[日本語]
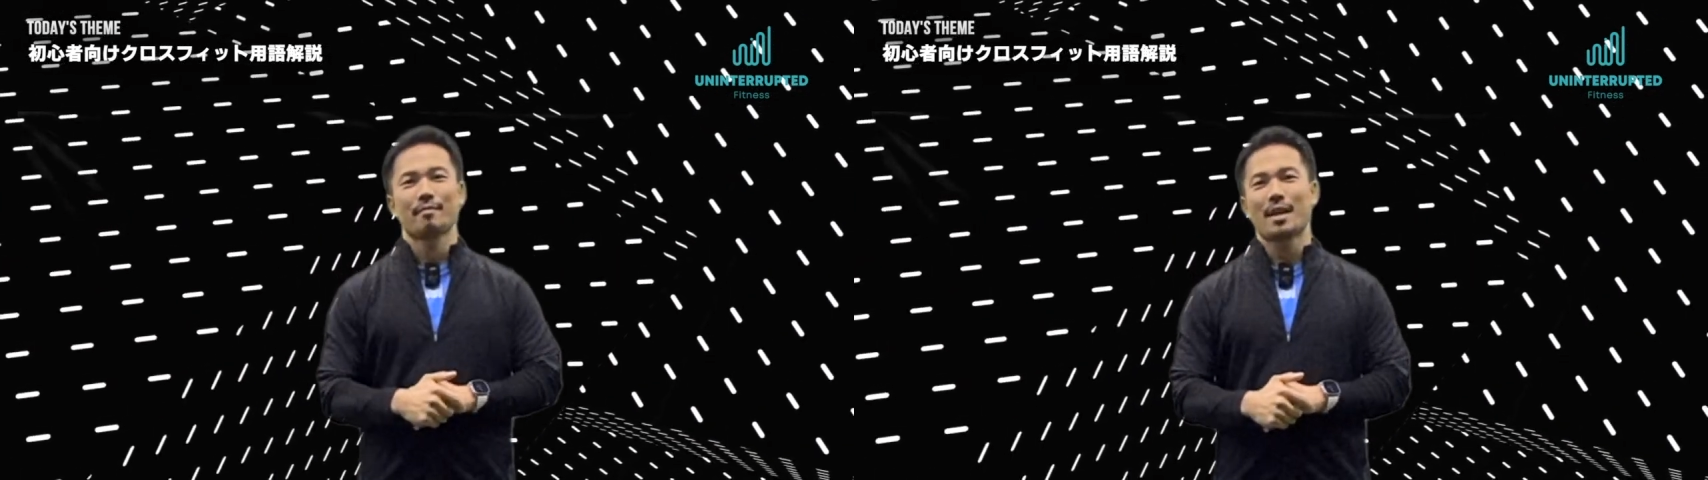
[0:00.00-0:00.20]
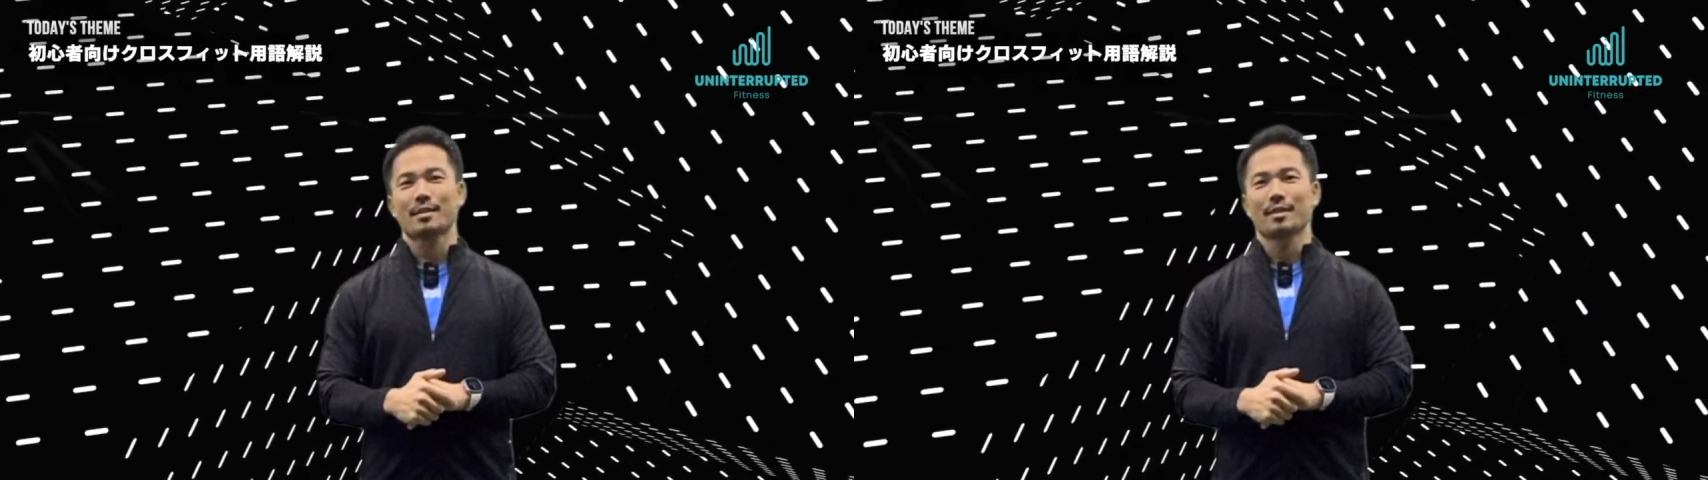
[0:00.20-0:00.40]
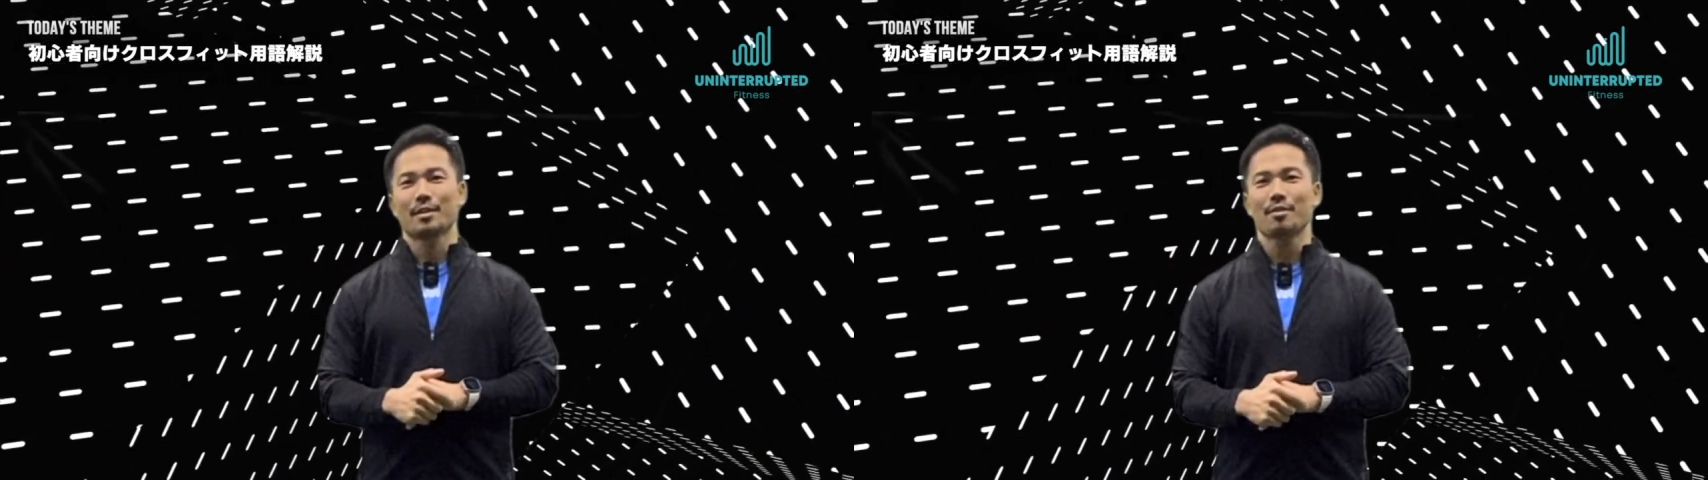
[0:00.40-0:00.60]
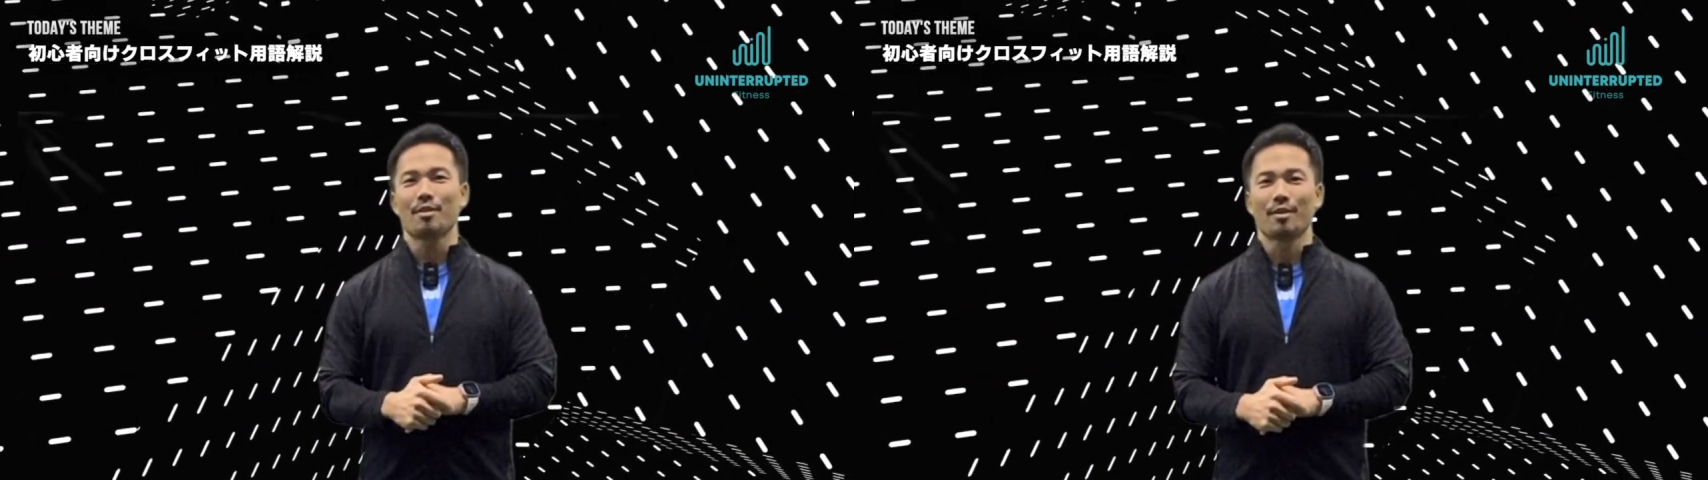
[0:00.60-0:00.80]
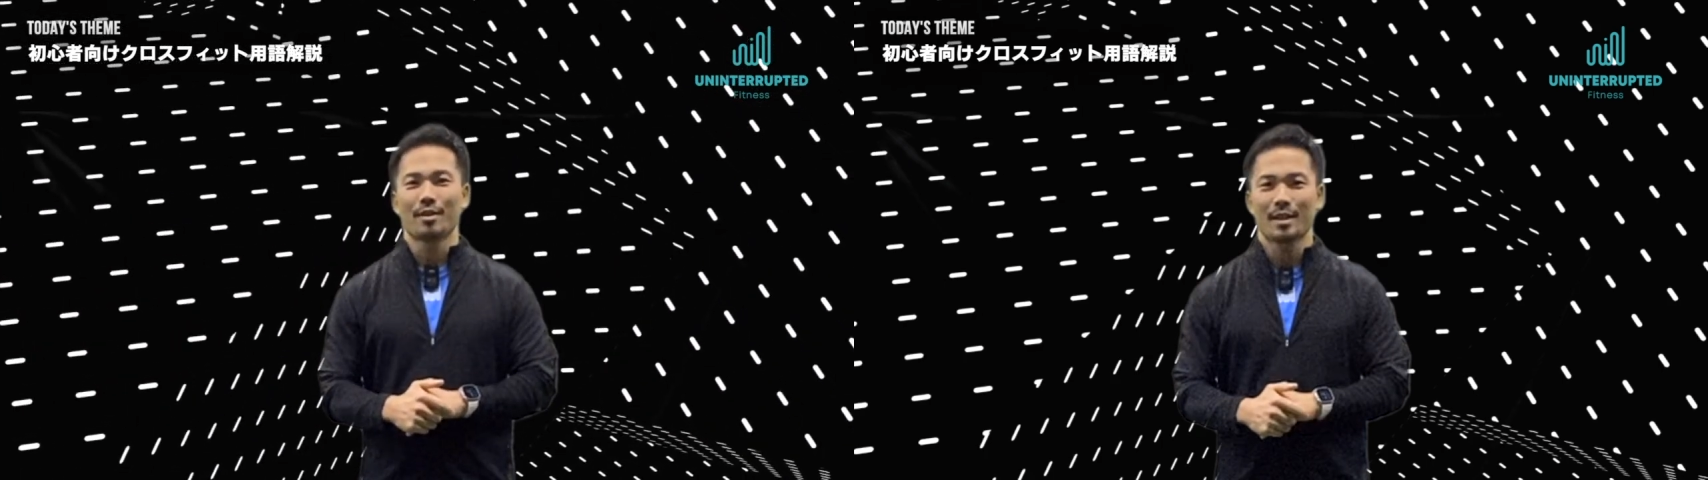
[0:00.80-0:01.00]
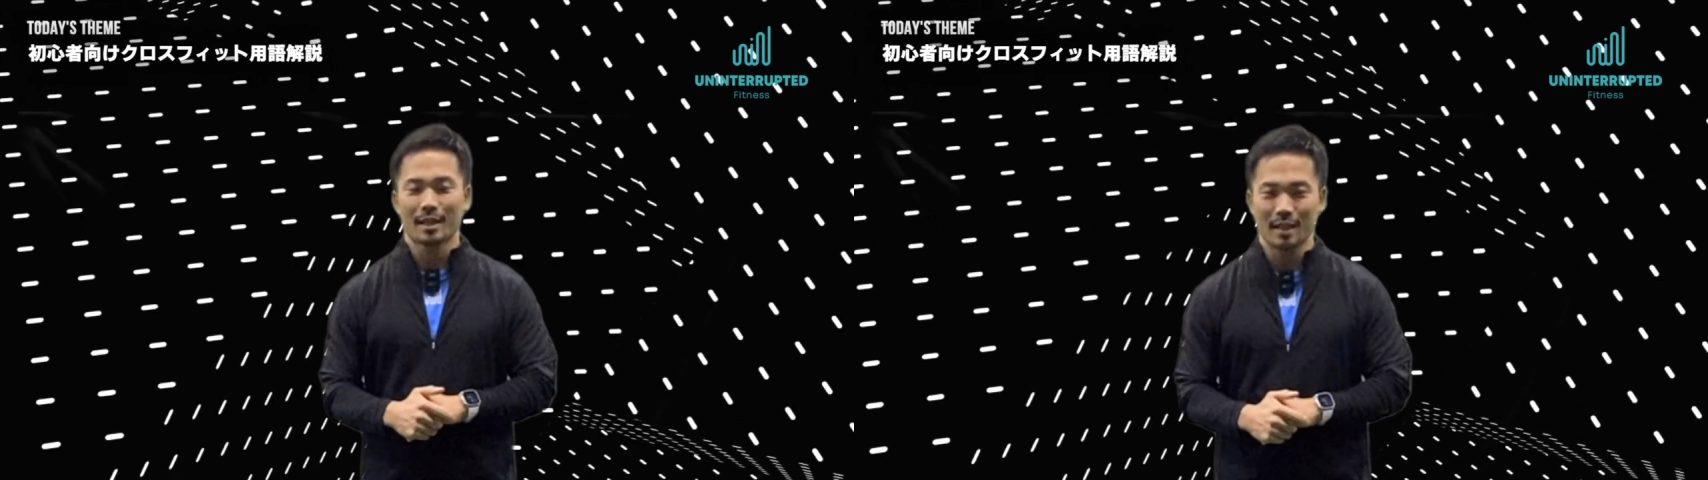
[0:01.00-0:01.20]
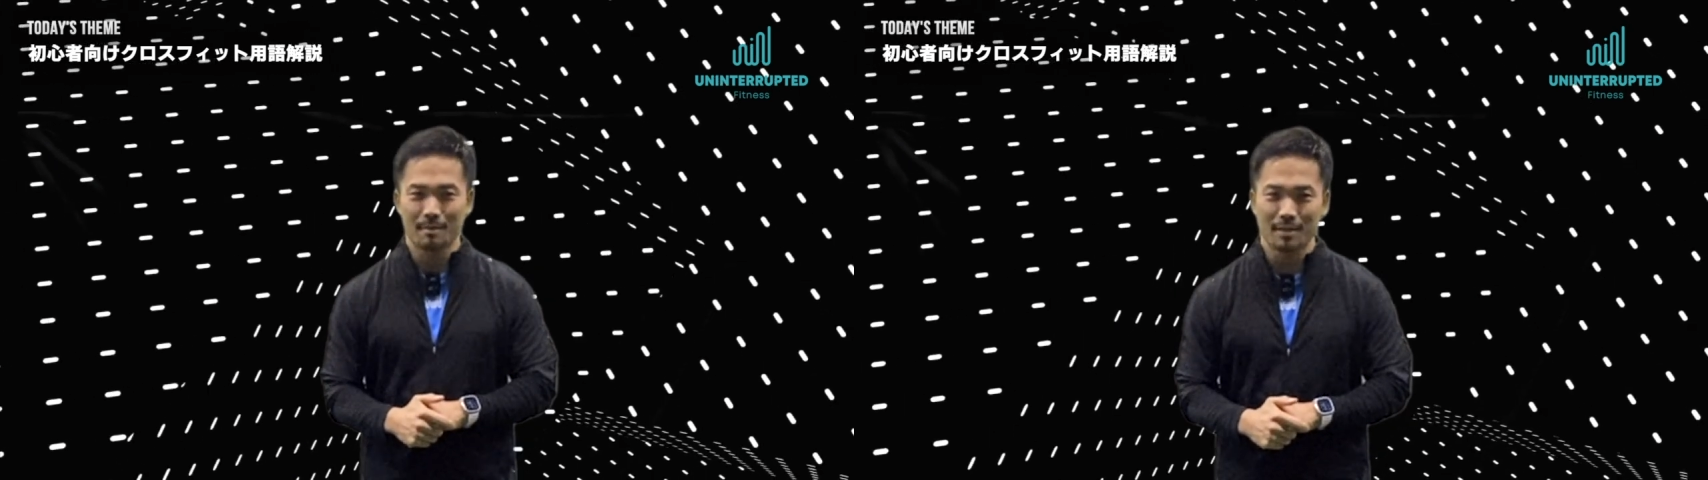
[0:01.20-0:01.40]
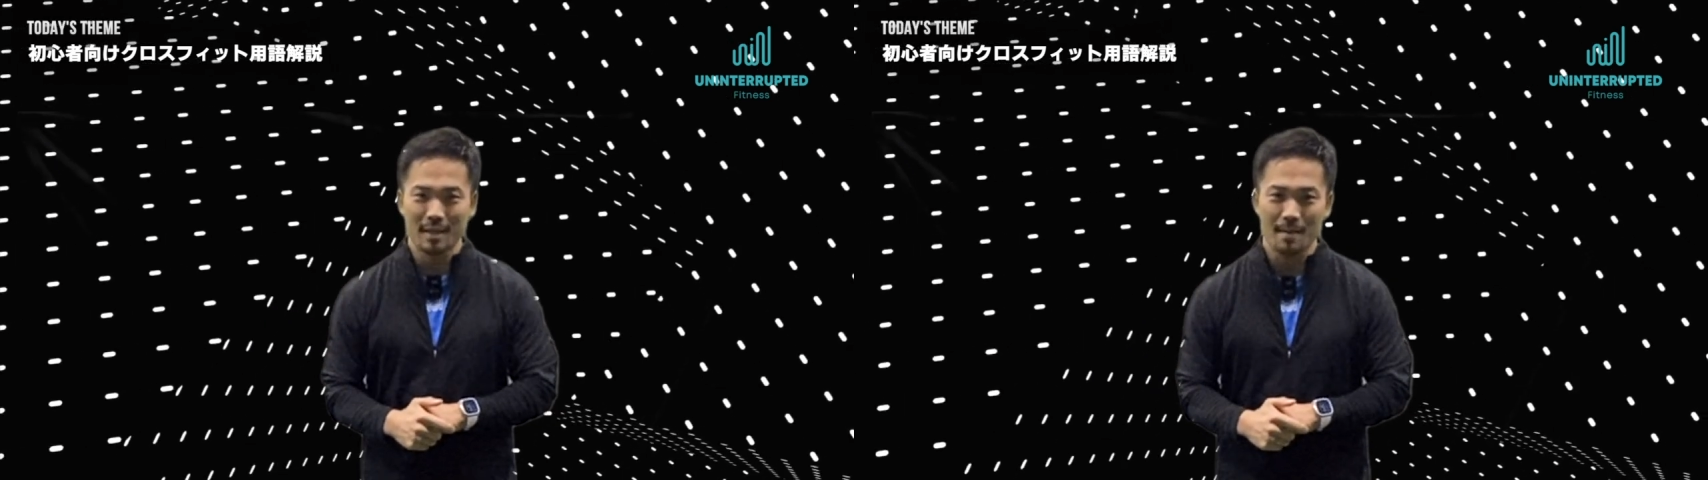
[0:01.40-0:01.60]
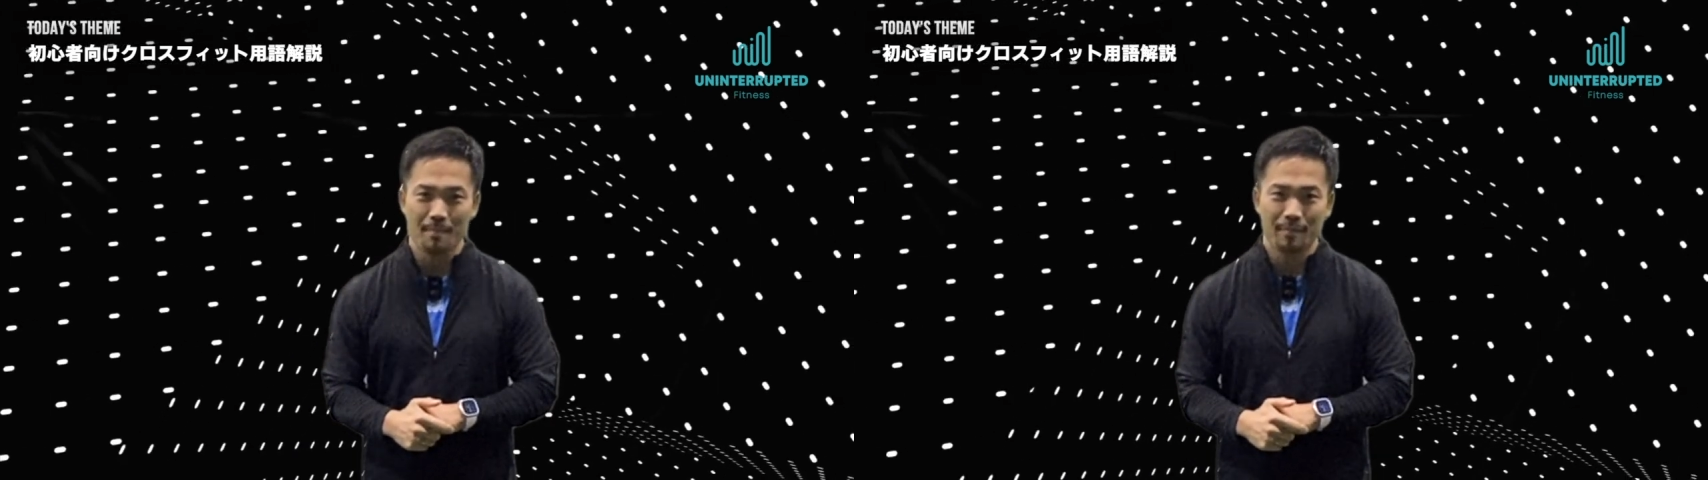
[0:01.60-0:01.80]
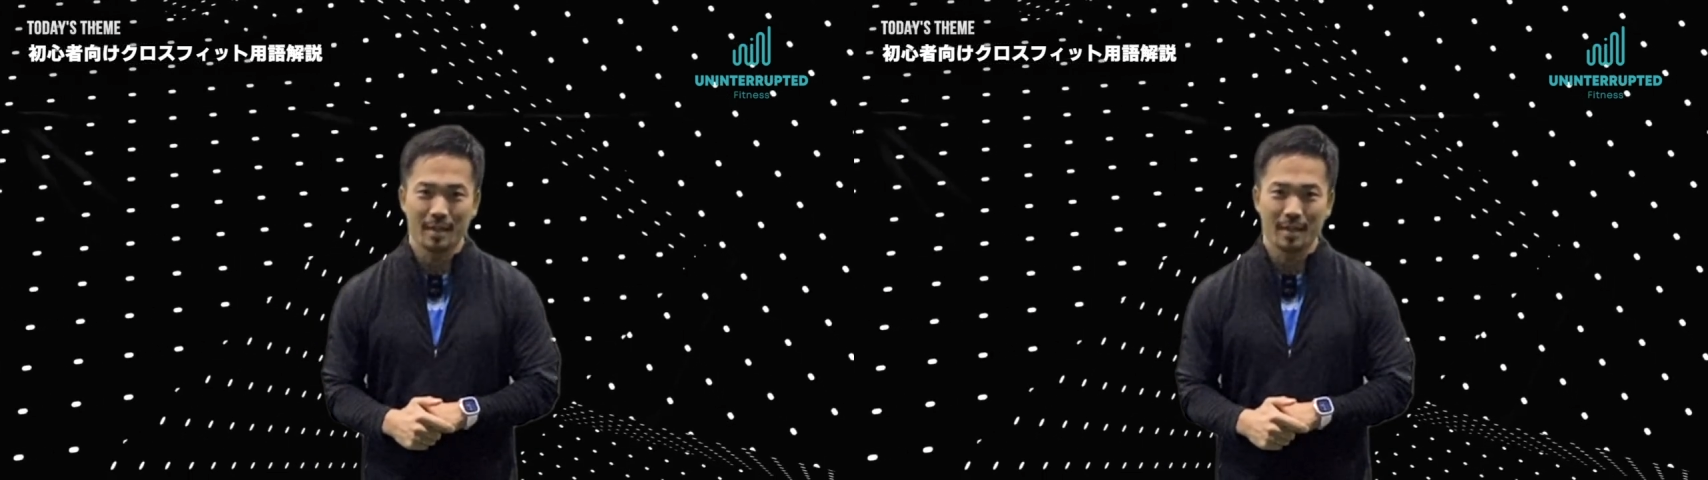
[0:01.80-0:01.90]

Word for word: ワークアウトをやっていきますね。